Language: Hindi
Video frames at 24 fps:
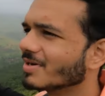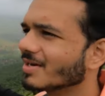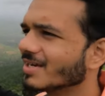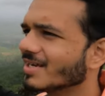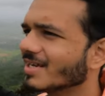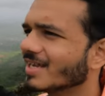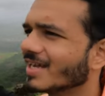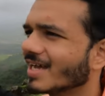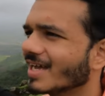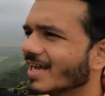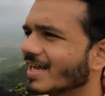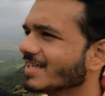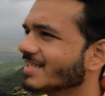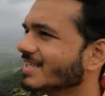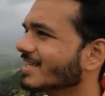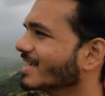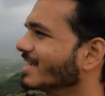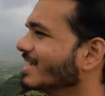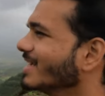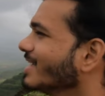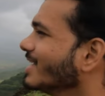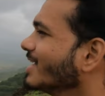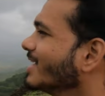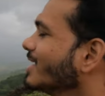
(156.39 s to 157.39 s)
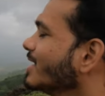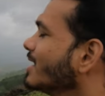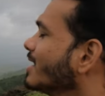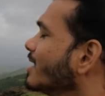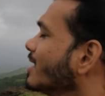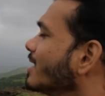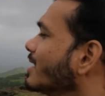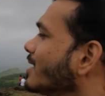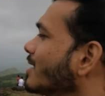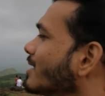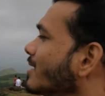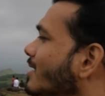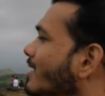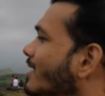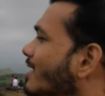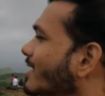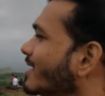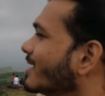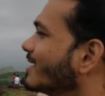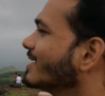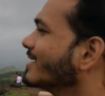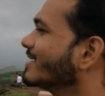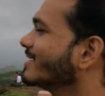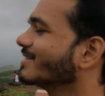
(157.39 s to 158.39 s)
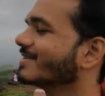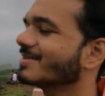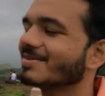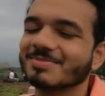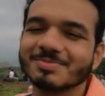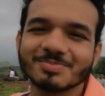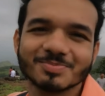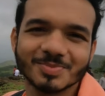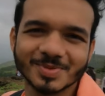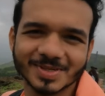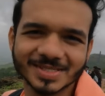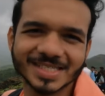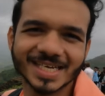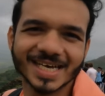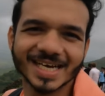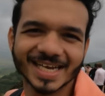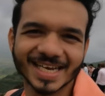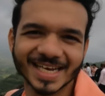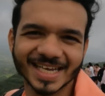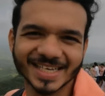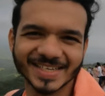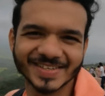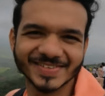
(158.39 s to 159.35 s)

बट है सही हाँ, मज़ा आ रहा